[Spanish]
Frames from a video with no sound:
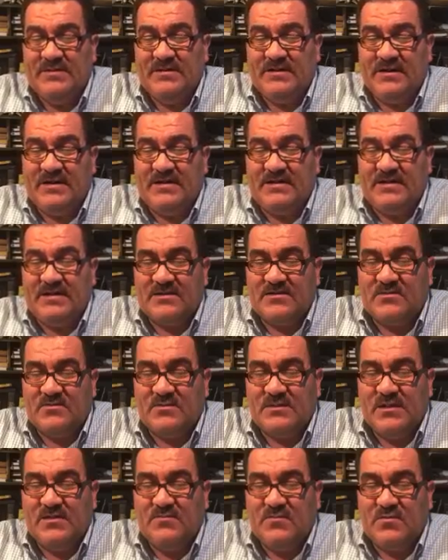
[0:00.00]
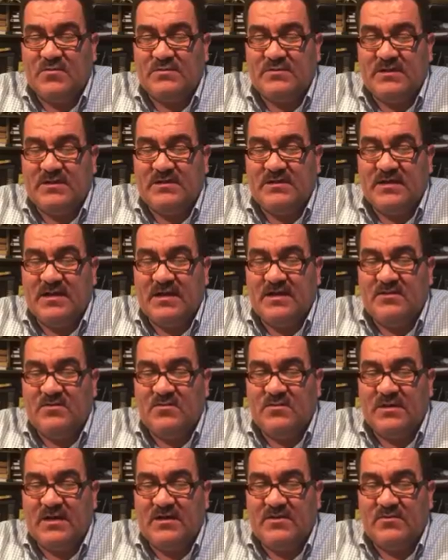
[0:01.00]
Galardón inmortal ha
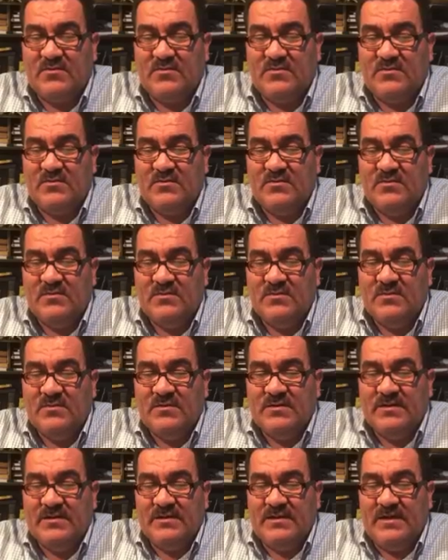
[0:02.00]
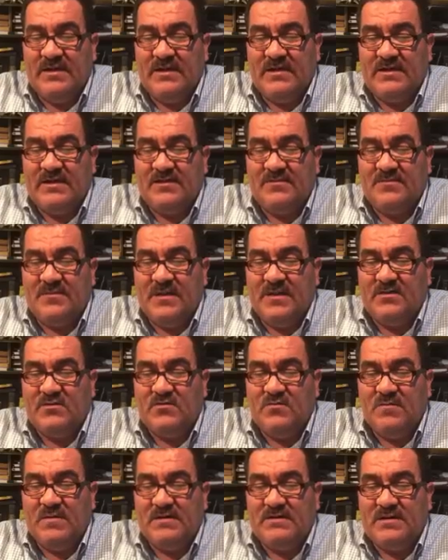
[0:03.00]
logrado el que fiel
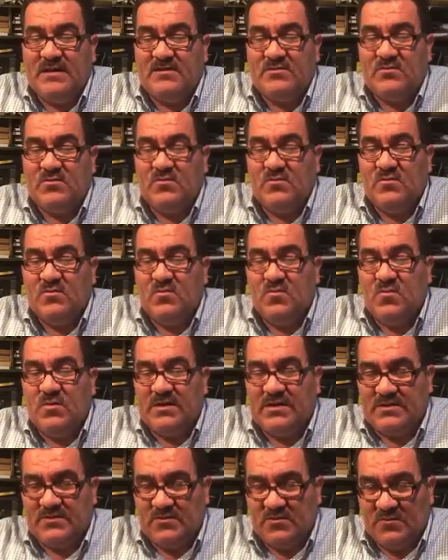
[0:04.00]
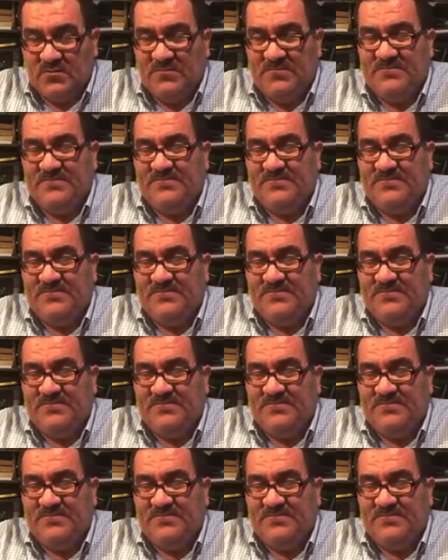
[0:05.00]
tu mandato guardó.